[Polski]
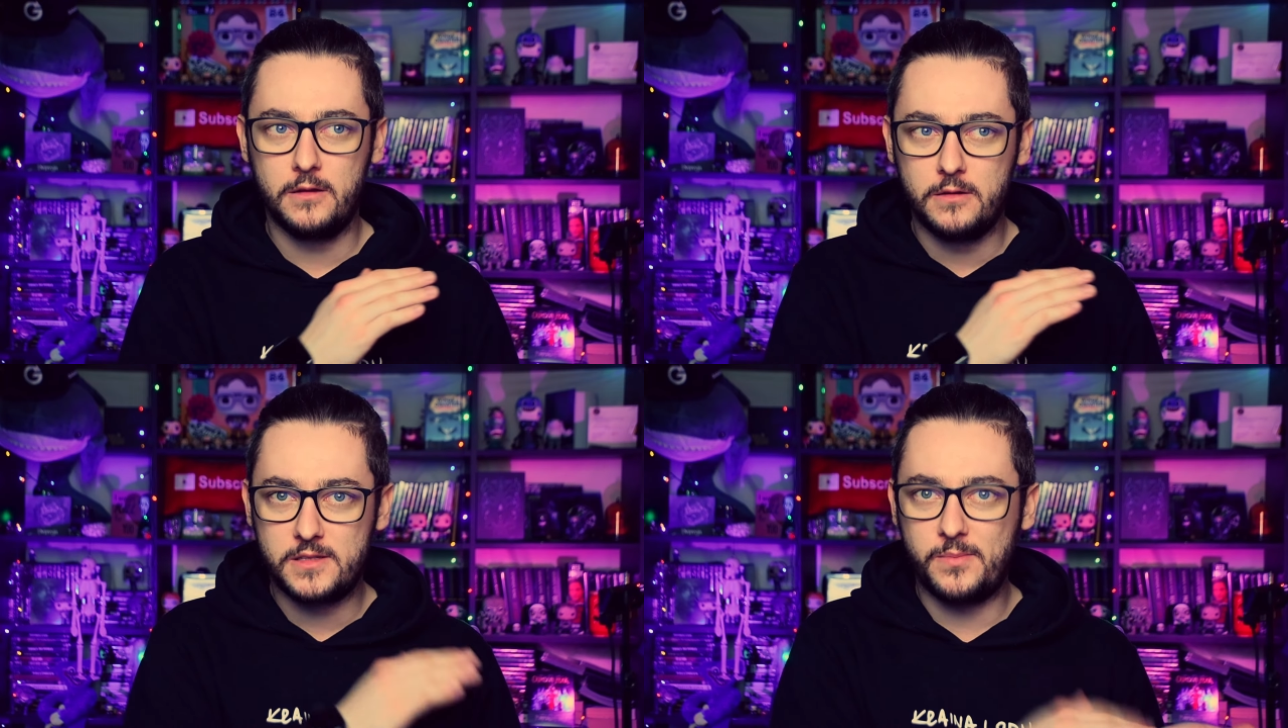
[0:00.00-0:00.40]

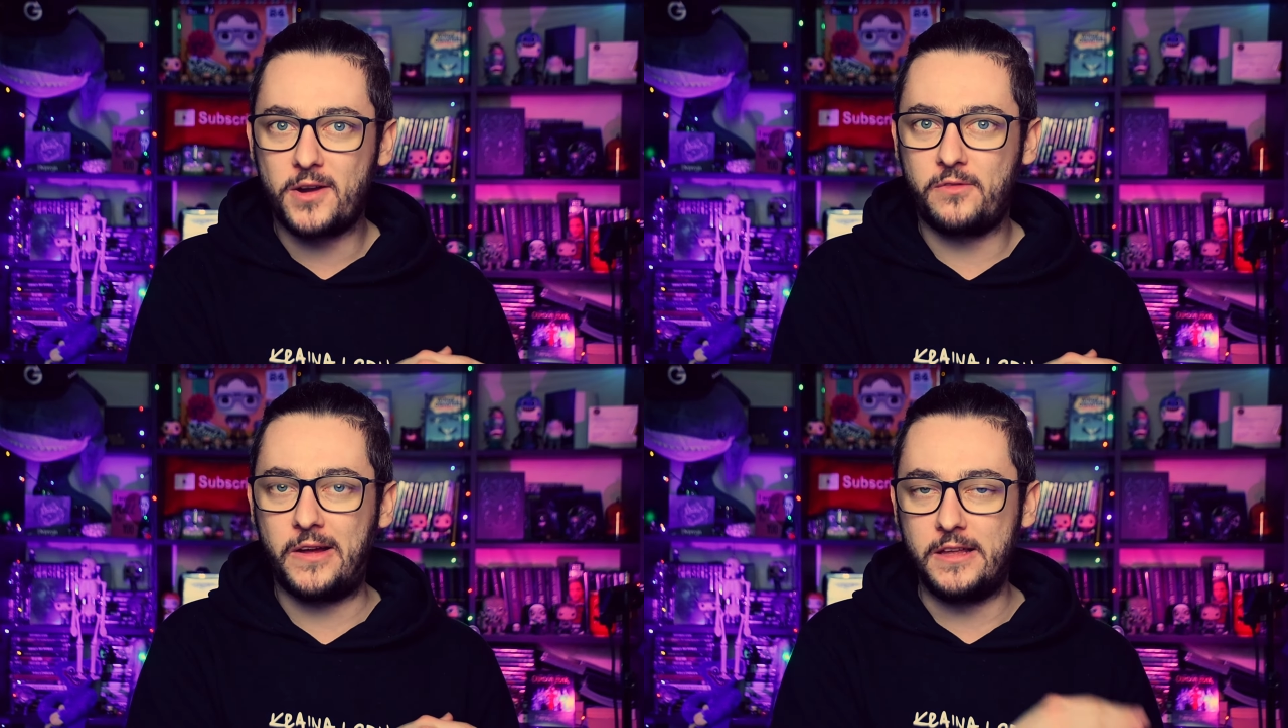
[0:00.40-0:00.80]

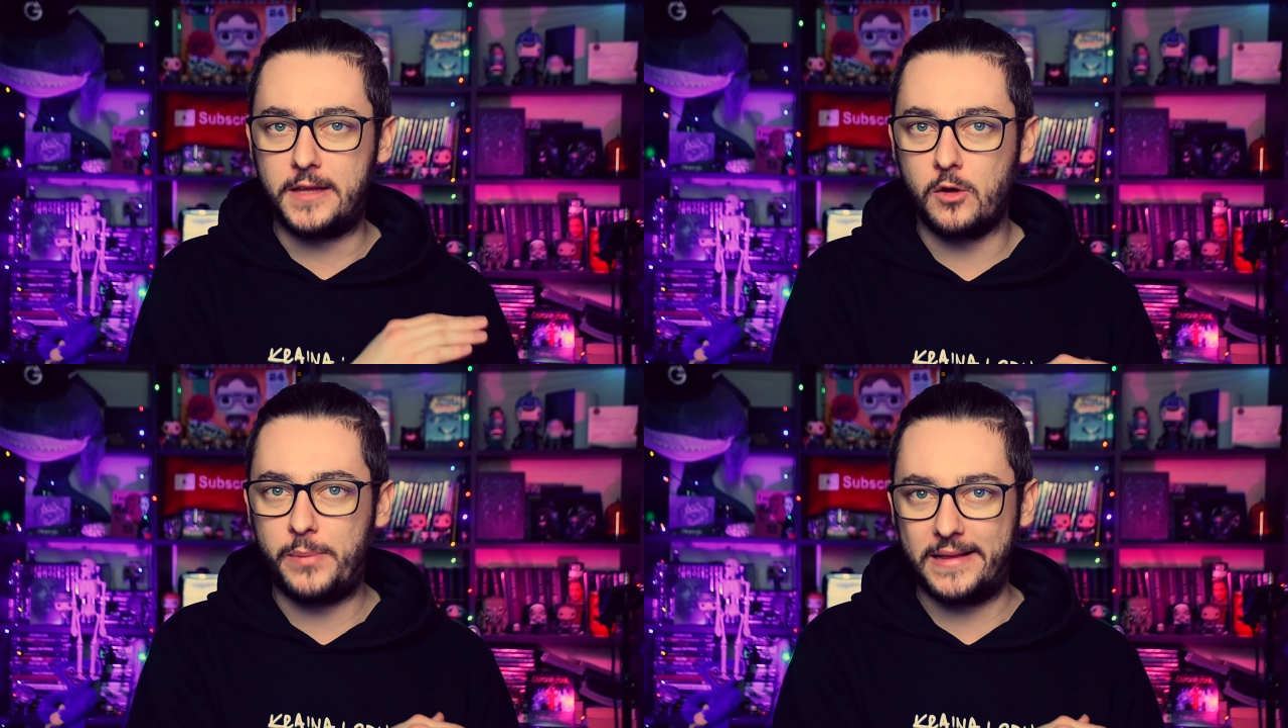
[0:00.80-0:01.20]
smarowanie
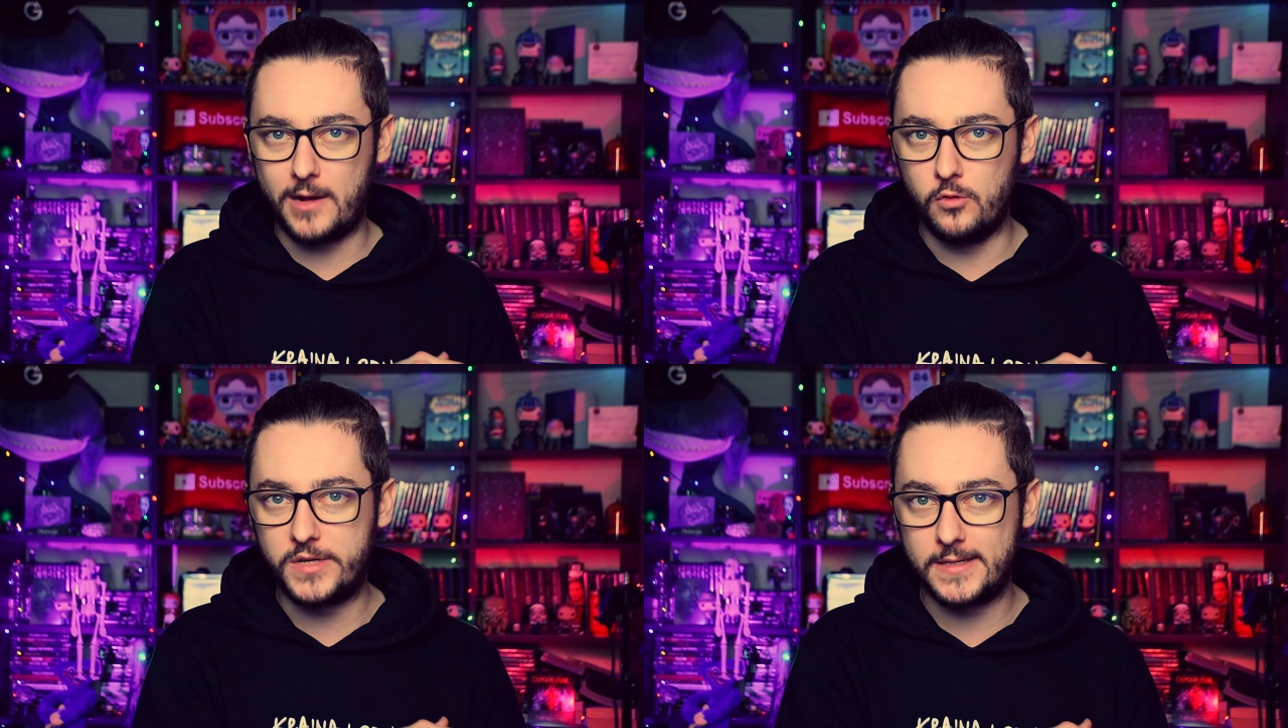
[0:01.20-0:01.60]
tego
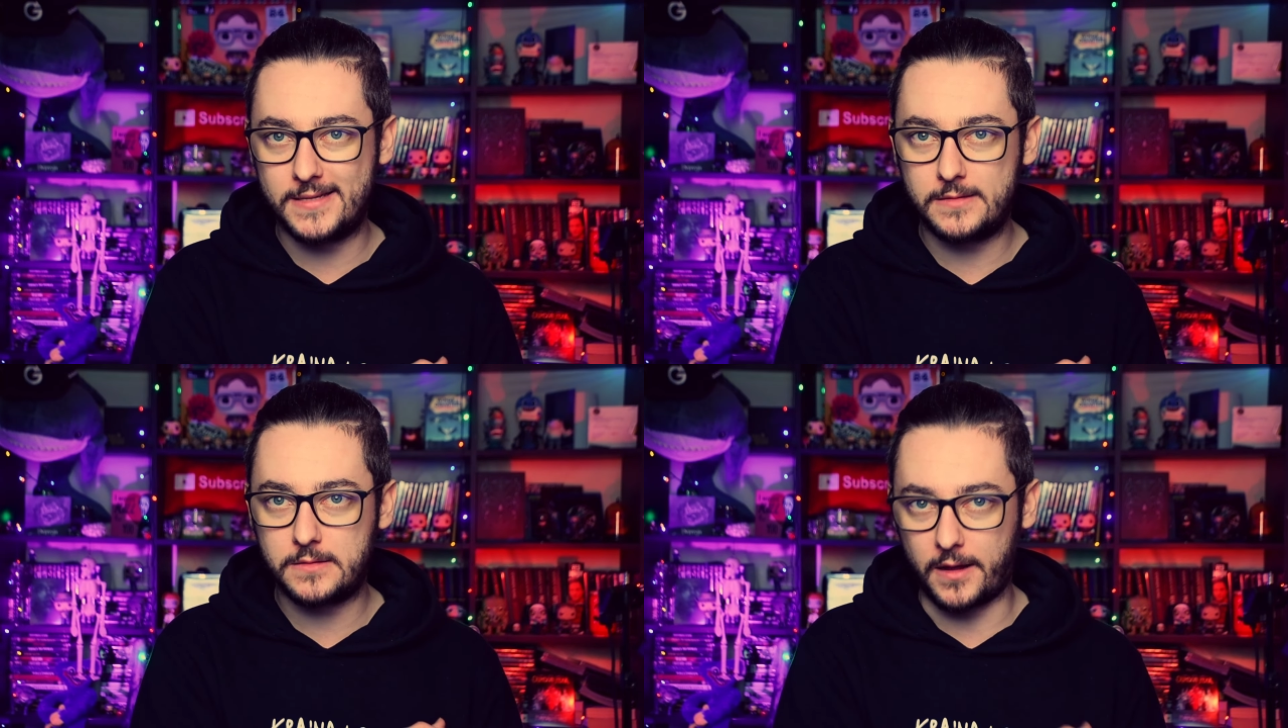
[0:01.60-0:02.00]
banału
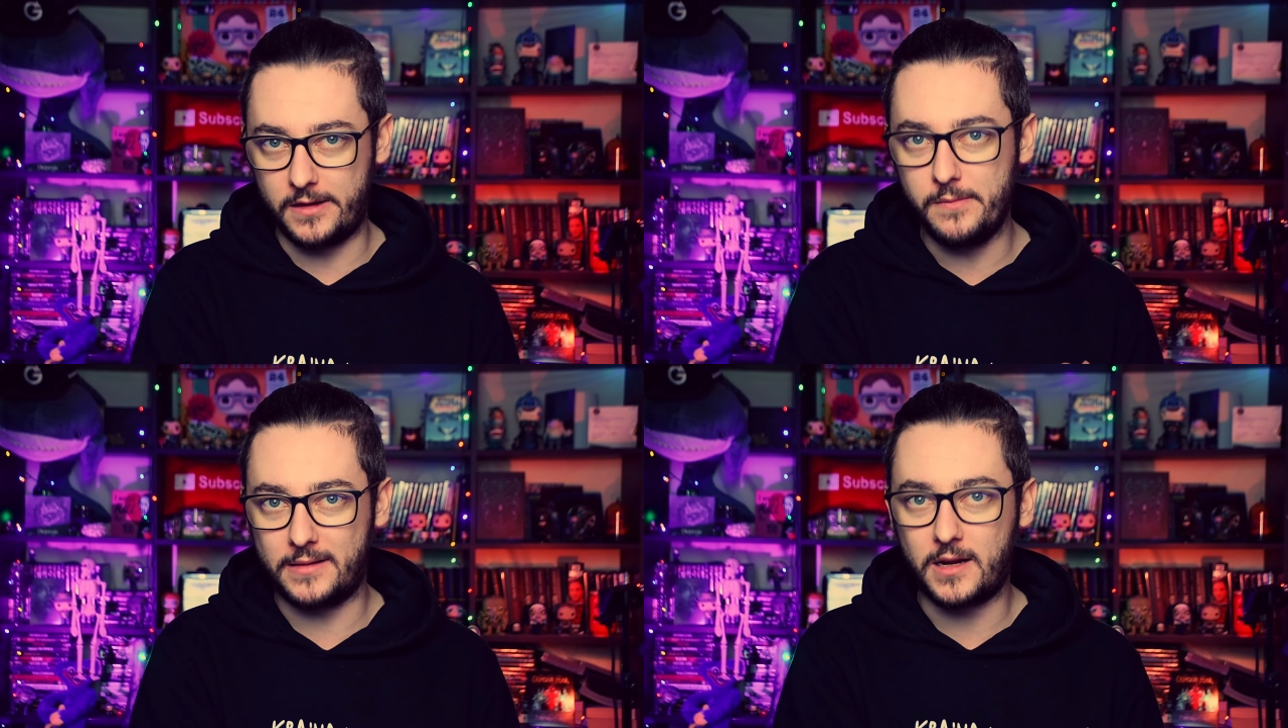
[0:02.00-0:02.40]
przez
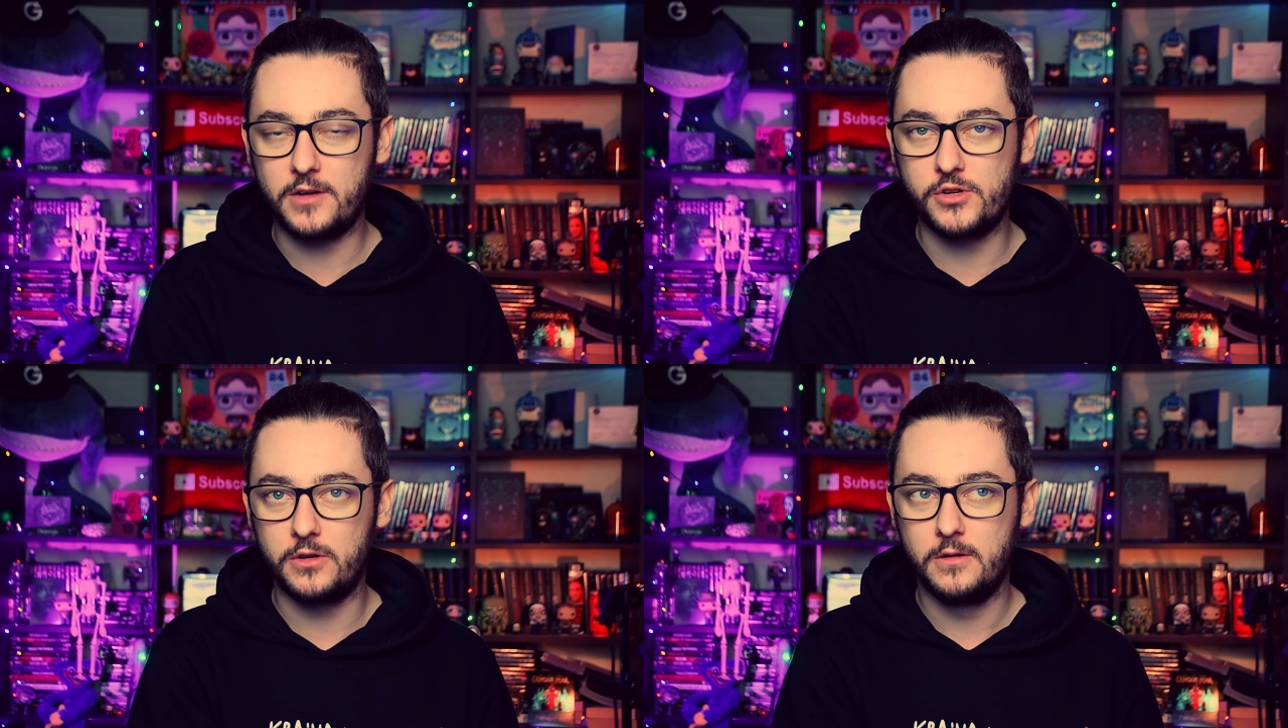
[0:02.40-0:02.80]
taki
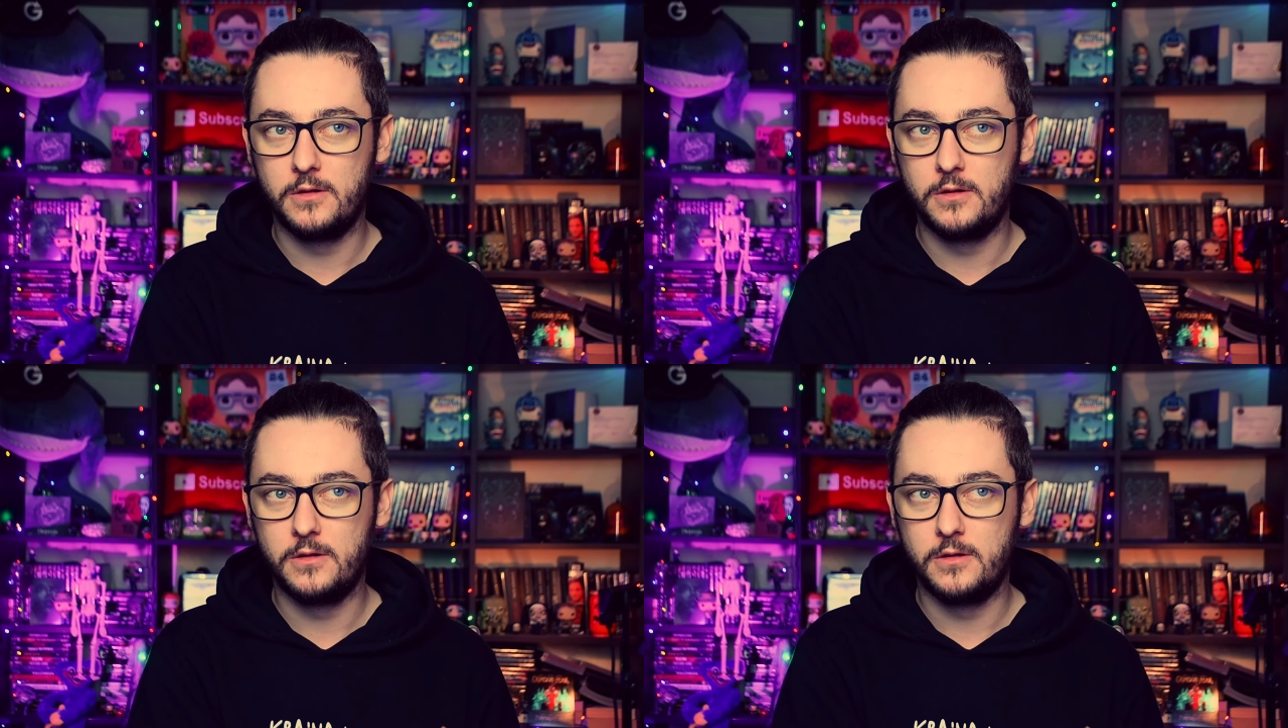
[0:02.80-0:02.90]
metraż,